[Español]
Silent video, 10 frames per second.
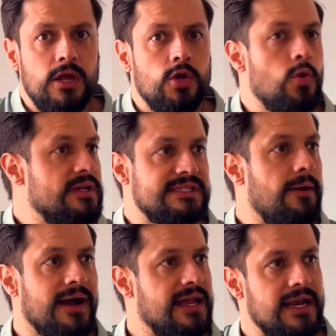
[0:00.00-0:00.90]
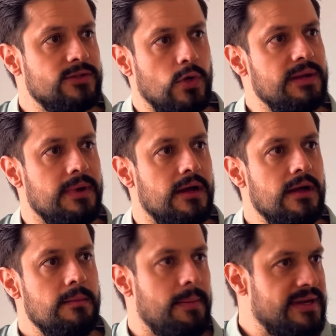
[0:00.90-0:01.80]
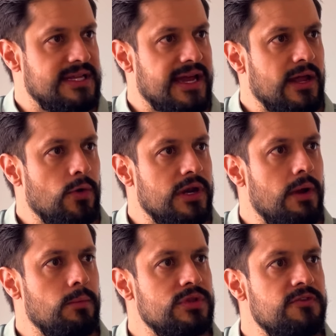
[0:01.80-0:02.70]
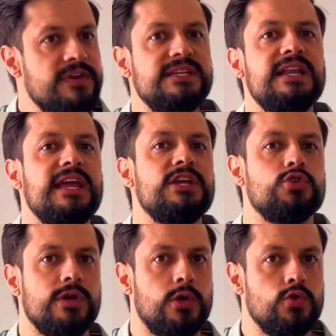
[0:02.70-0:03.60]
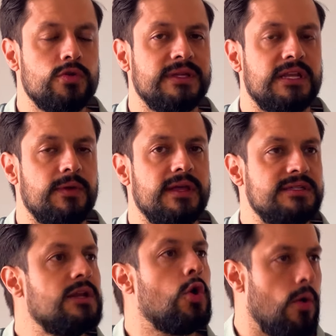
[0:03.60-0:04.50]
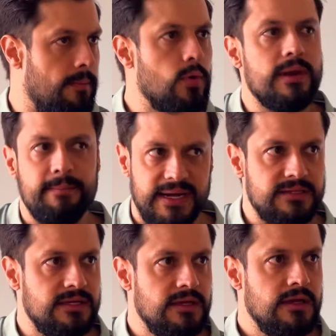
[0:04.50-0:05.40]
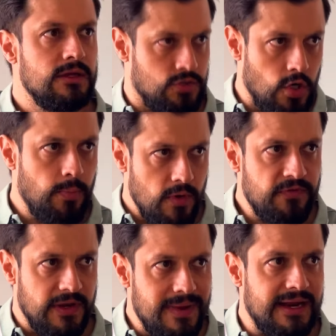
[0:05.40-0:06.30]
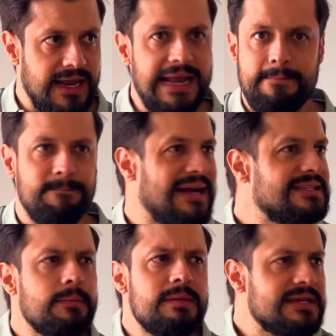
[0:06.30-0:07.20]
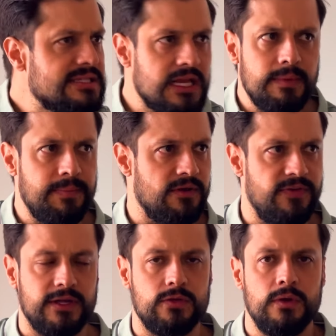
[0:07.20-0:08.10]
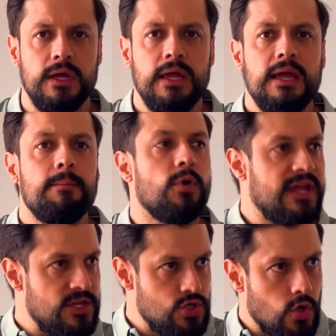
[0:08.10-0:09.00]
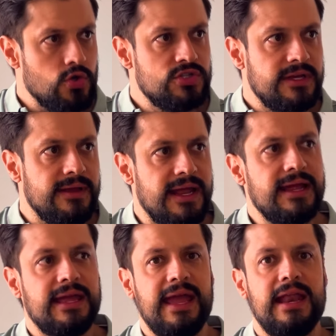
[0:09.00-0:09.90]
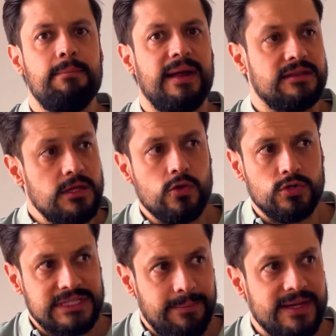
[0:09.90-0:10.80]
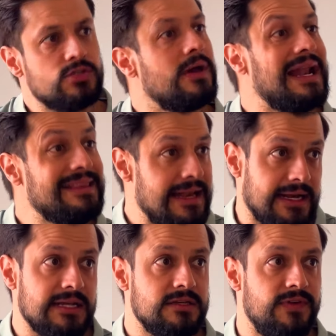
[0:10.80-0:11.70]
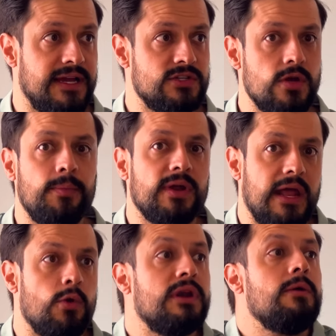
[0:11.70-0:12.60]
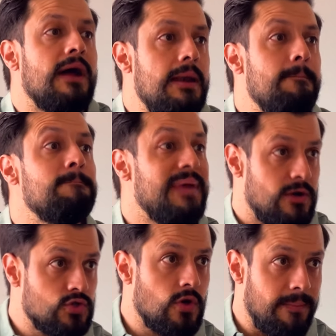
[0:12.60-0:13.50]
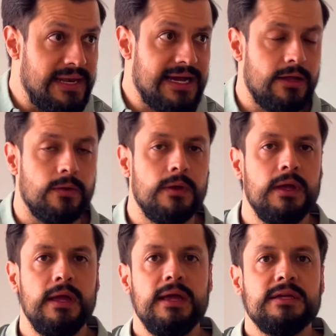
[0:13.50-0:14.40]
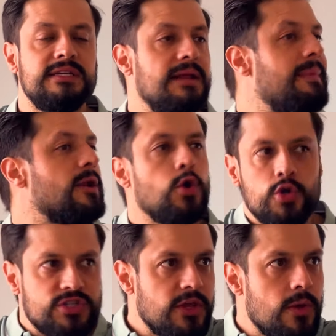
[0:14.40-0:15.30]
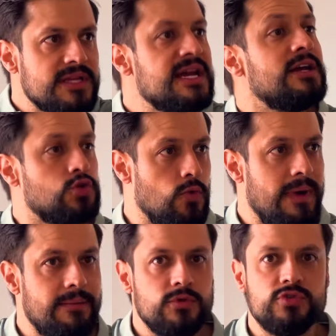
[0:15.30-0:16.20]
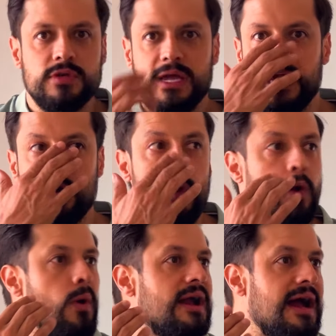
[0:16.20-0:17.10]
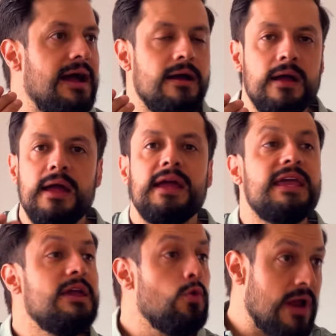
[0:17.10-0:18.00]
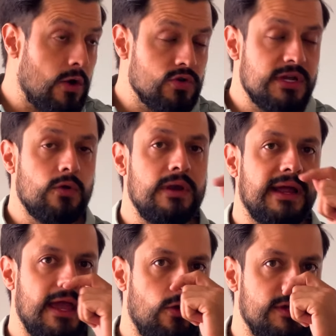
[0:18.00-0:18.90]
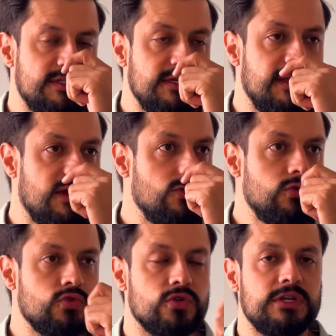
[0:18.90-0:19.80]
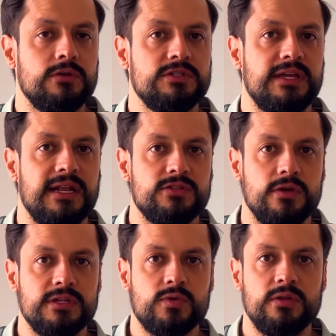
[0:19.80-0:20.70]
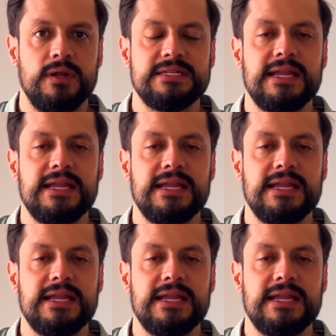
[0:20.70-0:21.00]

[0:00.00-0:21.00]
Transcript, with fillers: no estaba ganarle a Tolima. Me parecía que era un rival muy difícil y yo incluso me atreví a decir, compro un empate. Yo lo puedo firmar. El empate a mí me sirve perfecto. Porque yo consideré que el partido contra Pasto era el de la clasificación porque era un rival menos complicado. Sin embargo, no se dio allá, sumamos y luego acá y una cosa con la que coincidí con tus 11 consideraciones cuando las